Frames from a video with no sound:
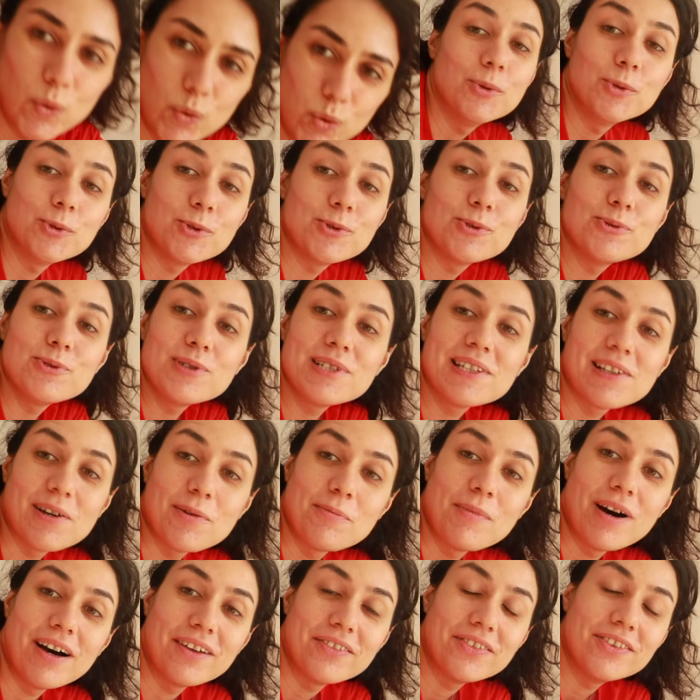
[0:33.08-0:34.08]
Uzun
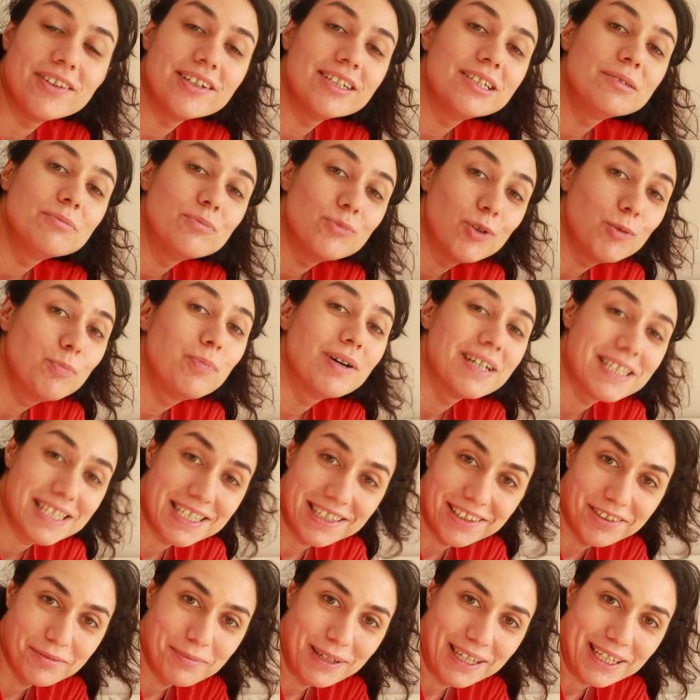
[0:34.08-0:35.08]
zamandır bu
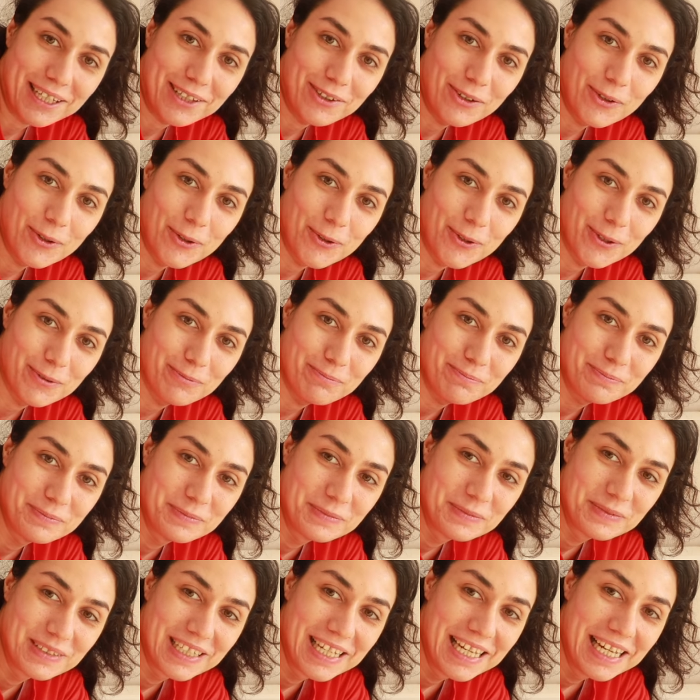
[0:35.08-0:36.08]
puzzle'ı bekliyordum.
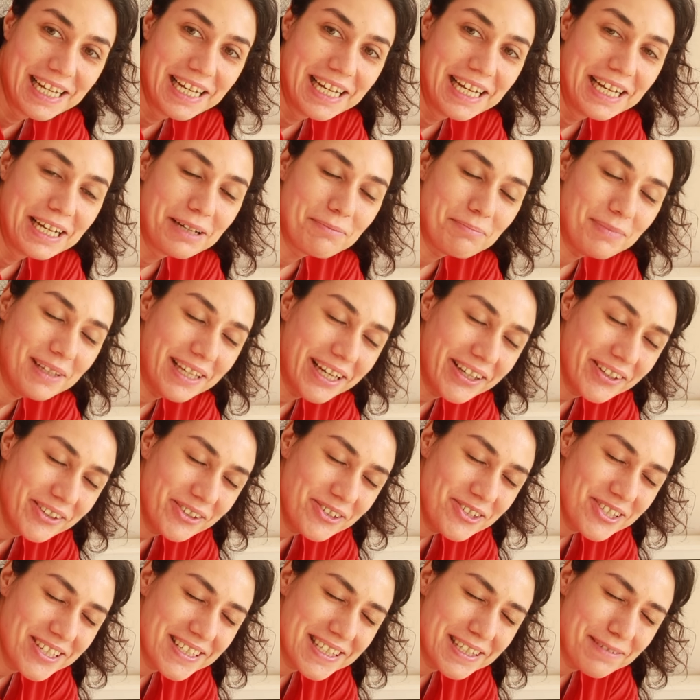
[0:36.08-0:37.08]
Bir an
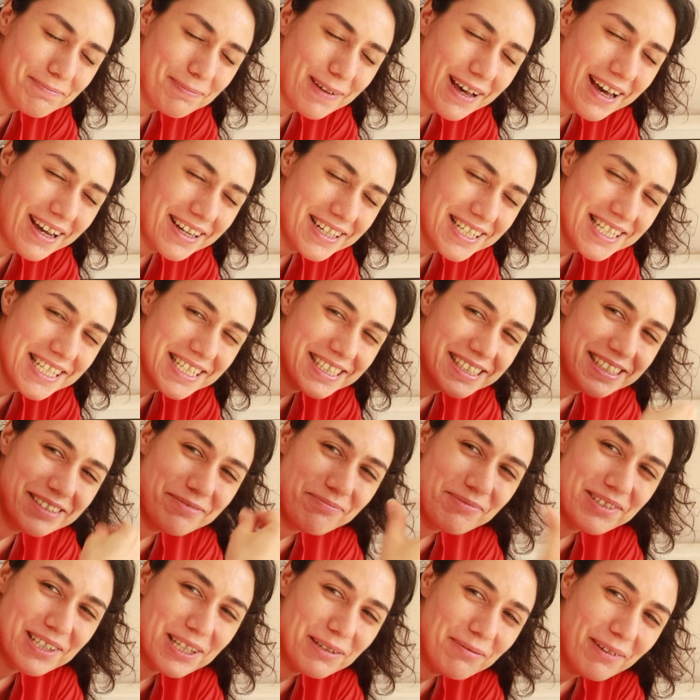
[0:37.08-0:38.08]
önce sipariş
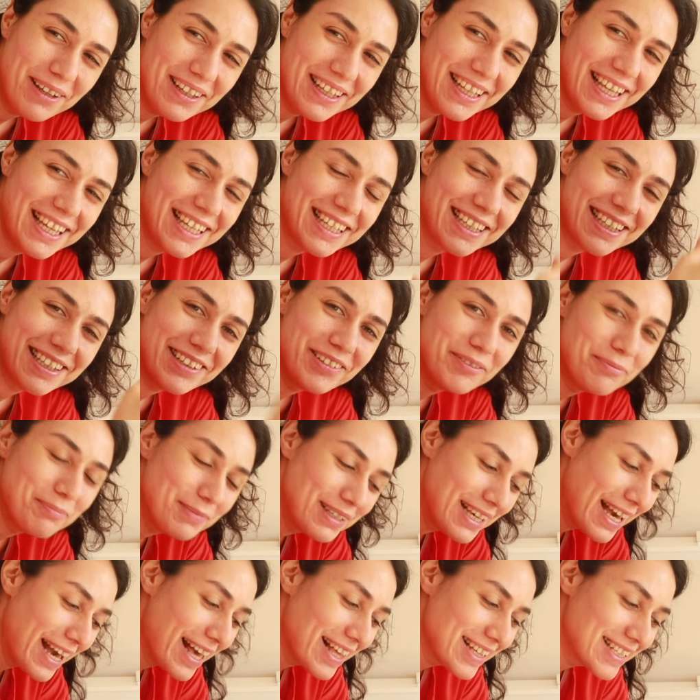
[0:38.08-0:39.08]
edeyim, sepet
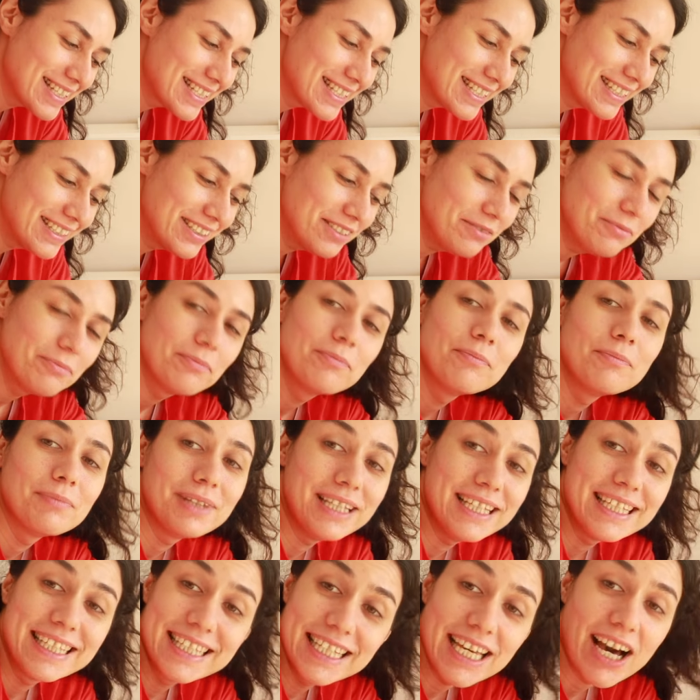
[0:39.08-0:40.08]
ekleyeyim gelsin.
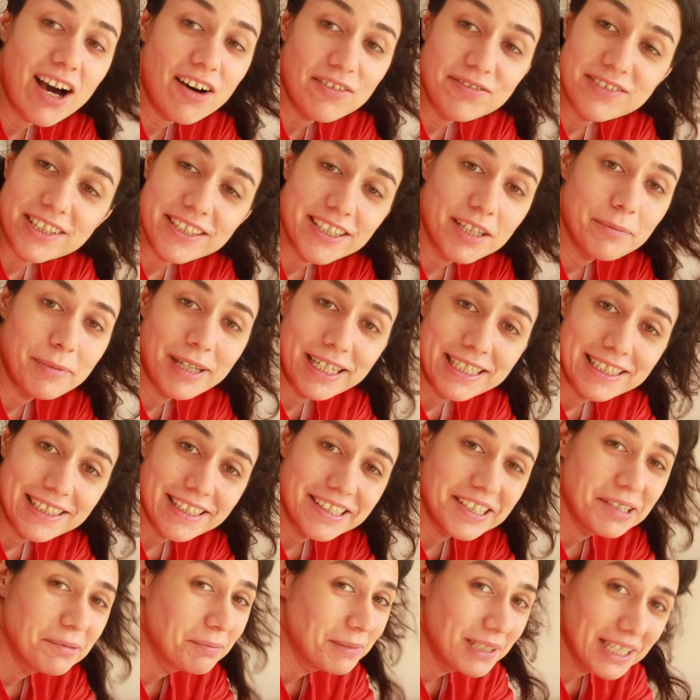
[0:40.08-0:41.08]
Bir iki haftada
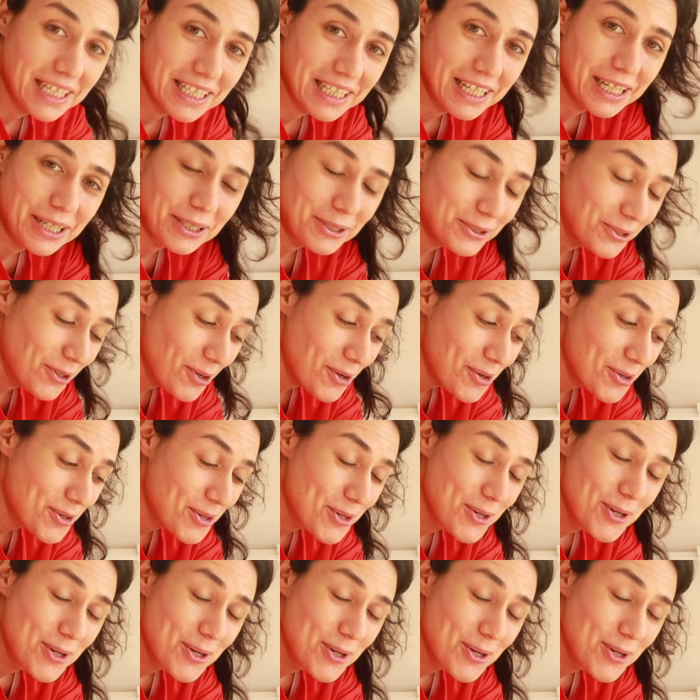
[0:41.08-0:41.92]
bekledim, yalan yok.